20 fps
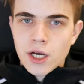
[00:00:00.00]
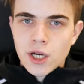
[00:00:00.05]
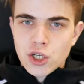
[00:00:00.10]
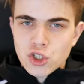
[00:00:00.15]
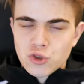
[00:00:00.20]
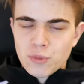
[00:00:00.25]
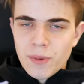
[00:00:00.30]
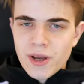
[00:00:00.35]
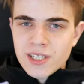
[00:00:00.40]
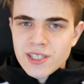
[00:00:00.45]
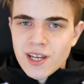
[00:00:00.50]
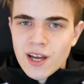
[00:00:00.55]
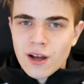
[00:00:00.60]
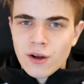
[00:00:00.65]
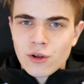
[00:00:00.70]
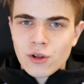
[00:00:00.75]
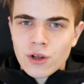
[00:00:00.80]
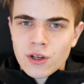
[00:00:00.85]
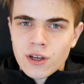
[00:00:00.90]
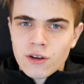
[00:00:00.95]

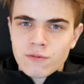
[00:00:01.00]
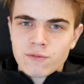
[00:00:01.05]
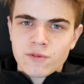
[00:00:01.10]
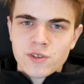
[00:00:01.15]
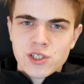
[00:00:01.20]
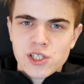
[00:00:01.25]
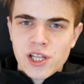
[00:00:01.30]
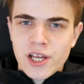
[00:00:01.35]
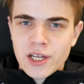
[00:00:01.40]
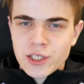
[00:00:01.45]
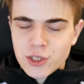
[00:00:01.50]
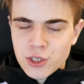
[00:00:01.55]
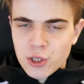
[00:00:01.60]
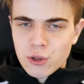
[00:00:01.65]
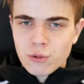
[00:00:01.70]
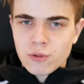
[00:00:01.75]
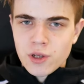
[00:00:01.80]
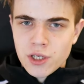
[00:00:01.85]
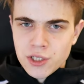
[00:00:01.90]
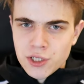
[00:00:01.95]
Hiszpańska kolonia w Wiśle
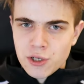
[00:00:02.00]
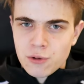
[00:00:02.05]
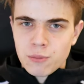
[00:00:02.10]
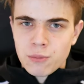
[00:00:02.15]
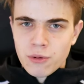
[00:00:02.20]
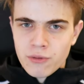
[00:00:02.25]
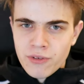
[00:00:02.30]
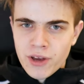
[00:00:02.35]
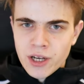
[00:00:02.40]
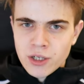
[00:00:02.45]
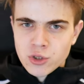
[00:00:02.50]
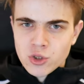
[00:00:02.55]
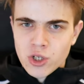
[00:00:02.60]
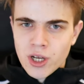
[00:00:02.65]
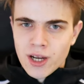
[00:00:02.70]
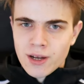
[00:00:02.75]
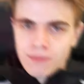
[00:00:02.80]
ciągle się powiększa.